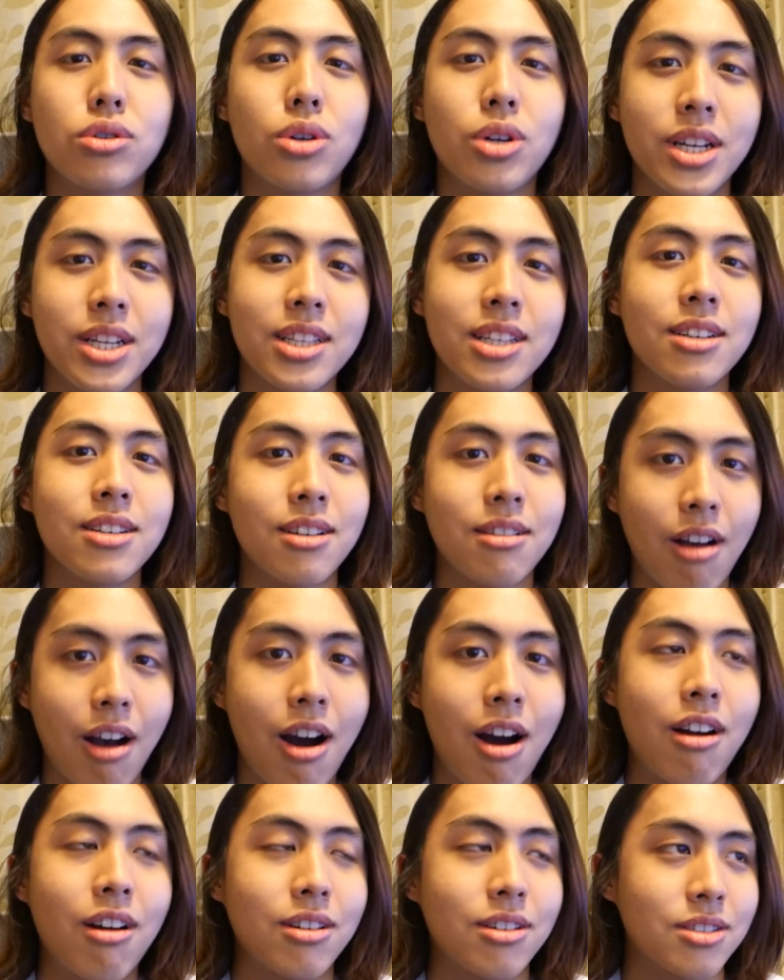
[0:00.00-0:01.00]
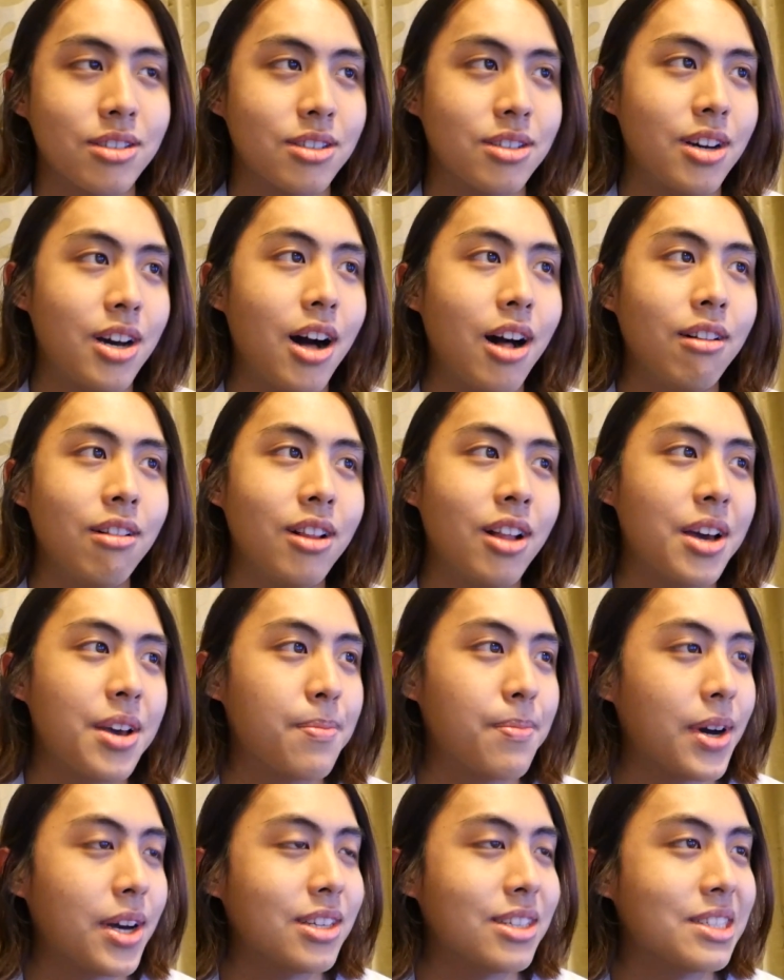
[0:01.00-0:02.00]
Trading Card Online
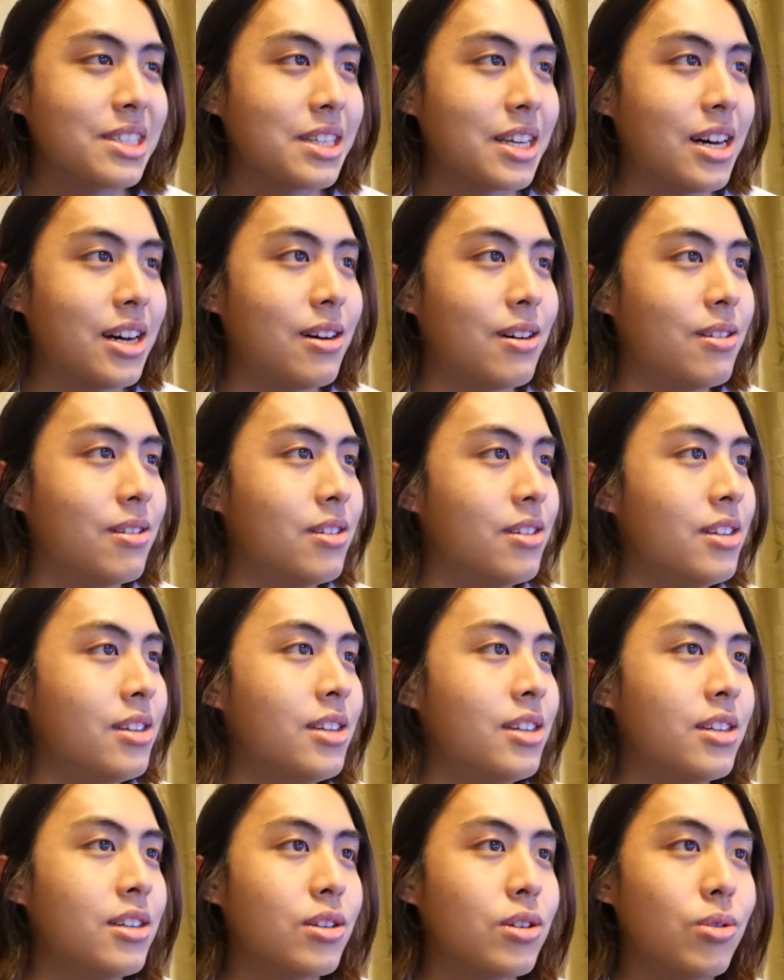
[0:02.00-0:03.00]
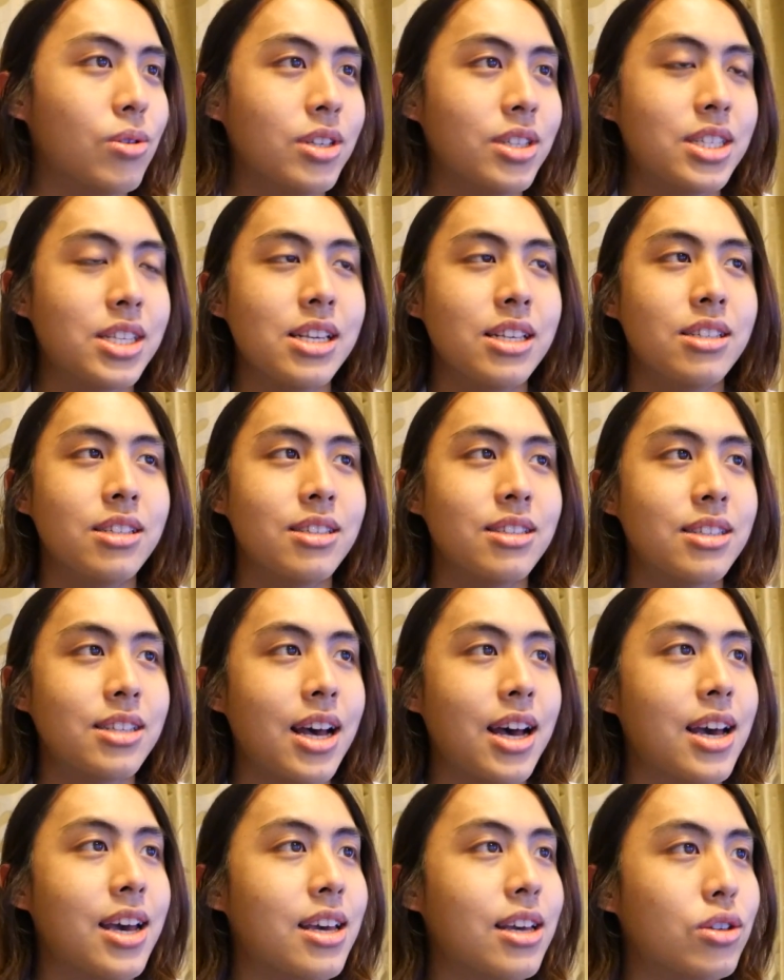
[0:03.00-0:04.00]
版一下哈，因为现
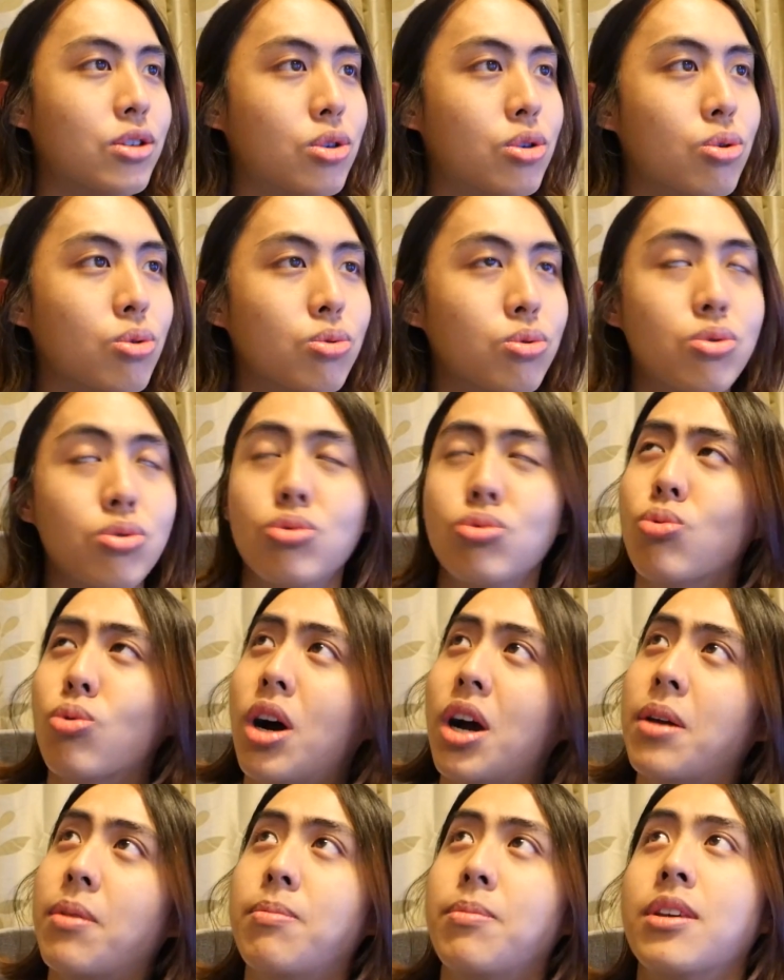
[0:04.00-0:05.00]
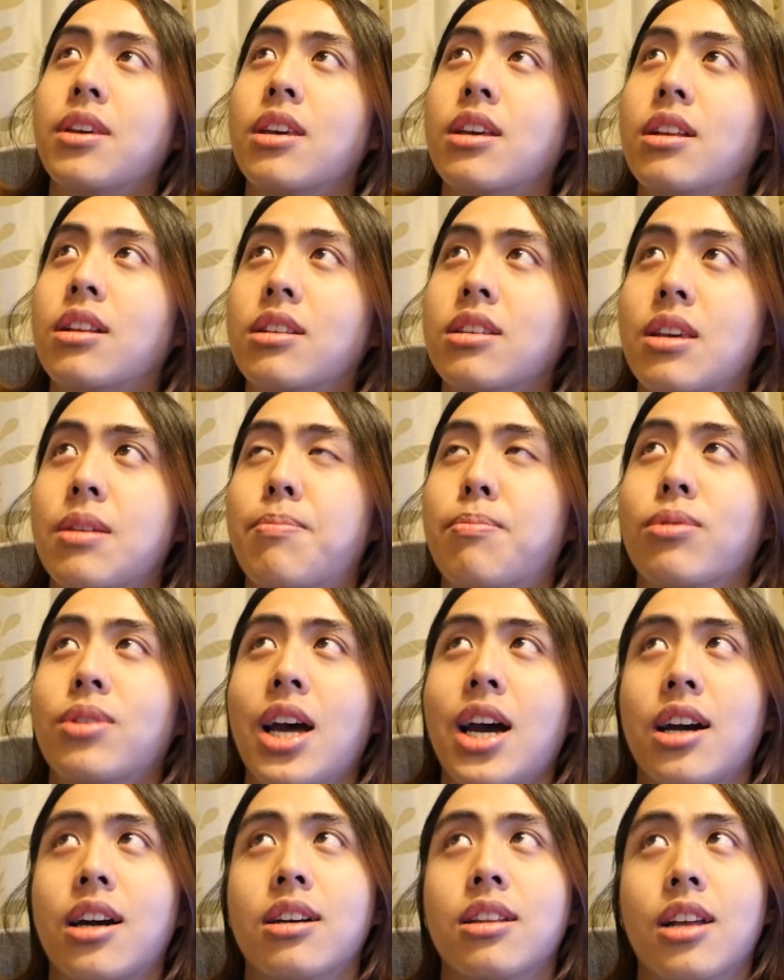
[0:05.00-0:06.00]
在出去外面也不
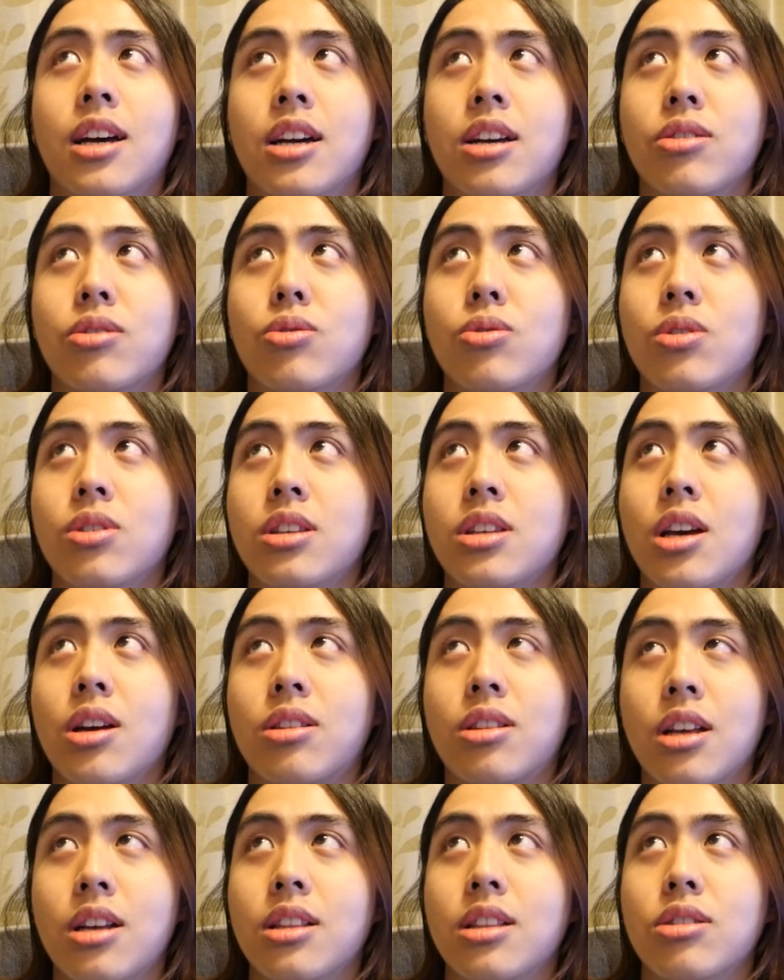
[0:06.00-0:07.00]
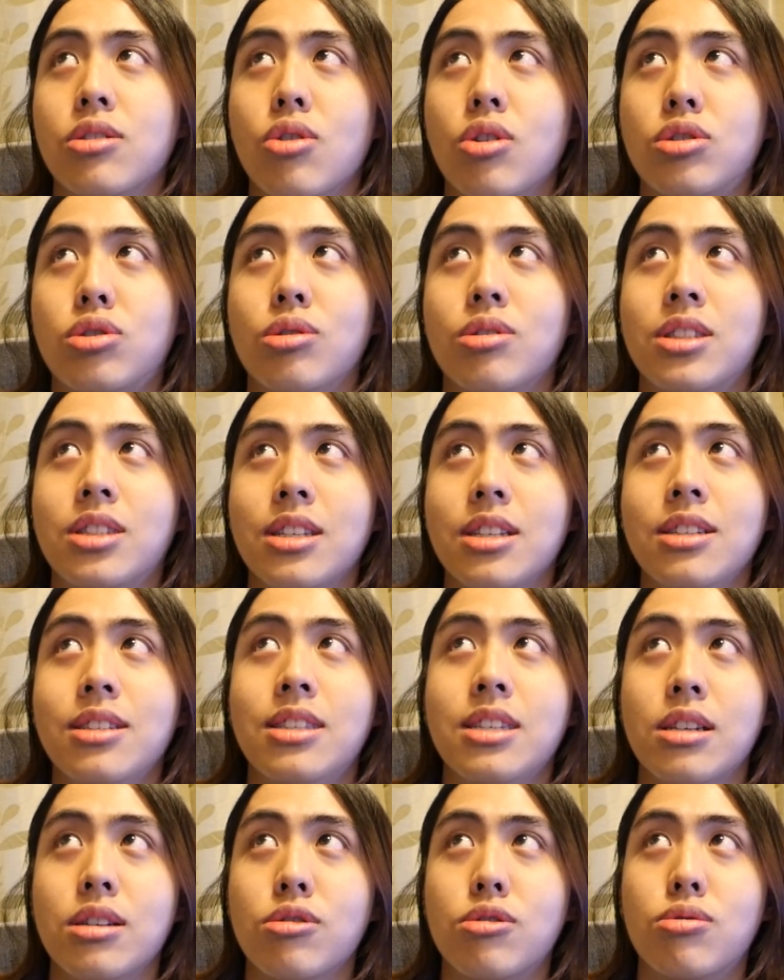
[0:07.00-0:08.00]
大可能，因为要等 u h c
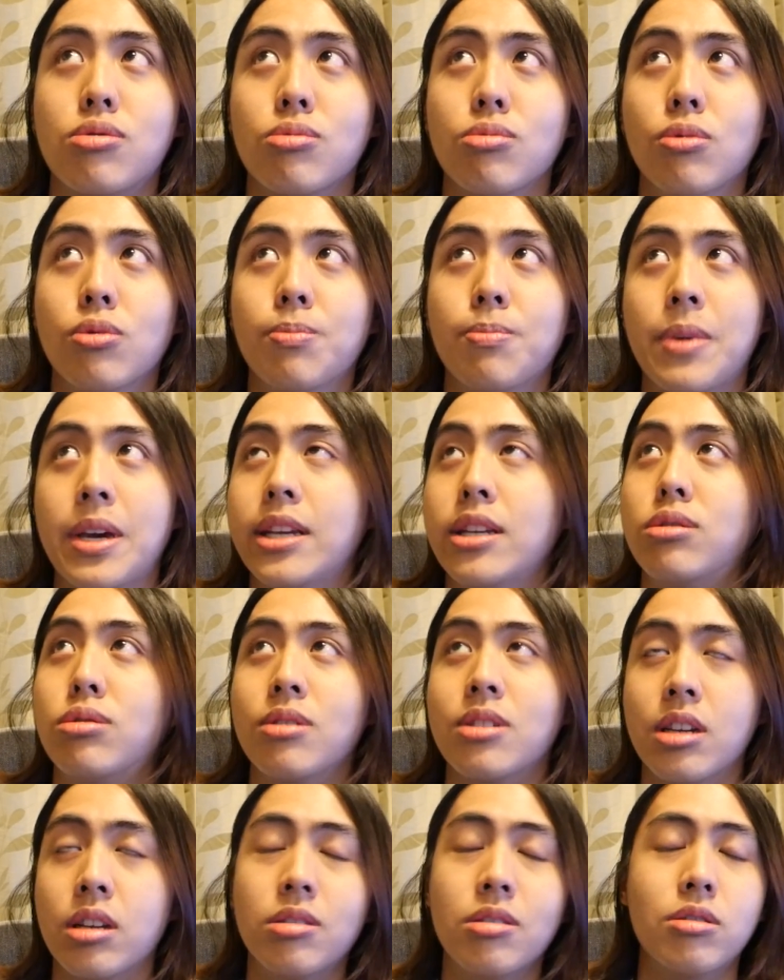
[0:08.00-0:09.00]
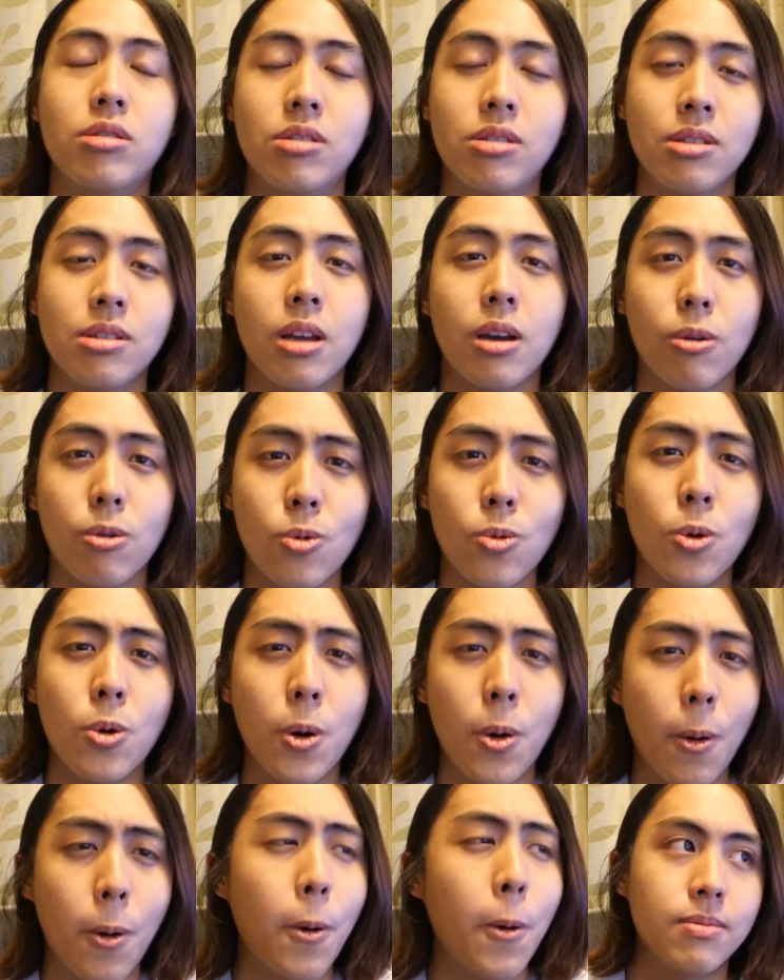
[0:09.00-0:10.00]
结束，没准也是十点过
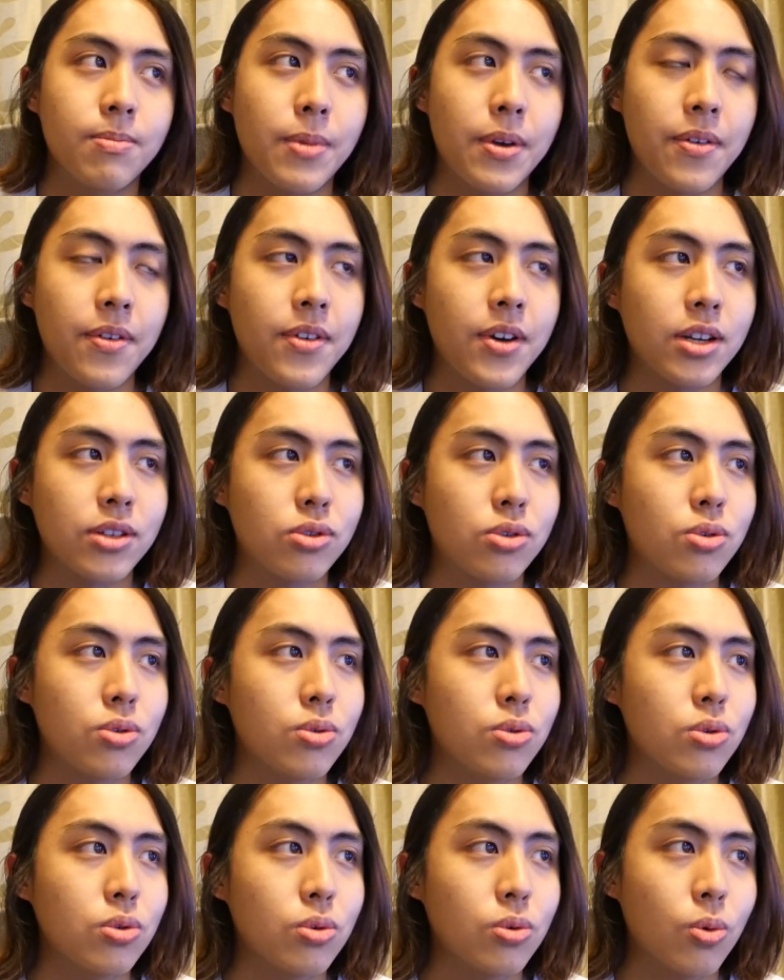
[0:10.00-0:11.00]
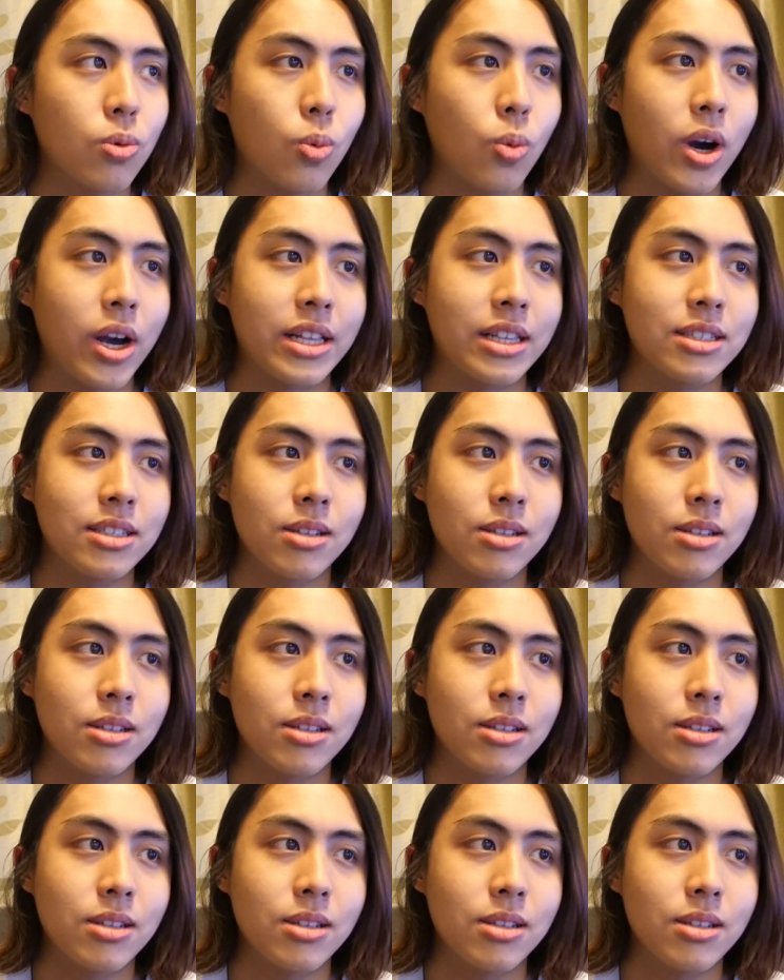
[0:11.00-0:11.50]
后，没办法去玩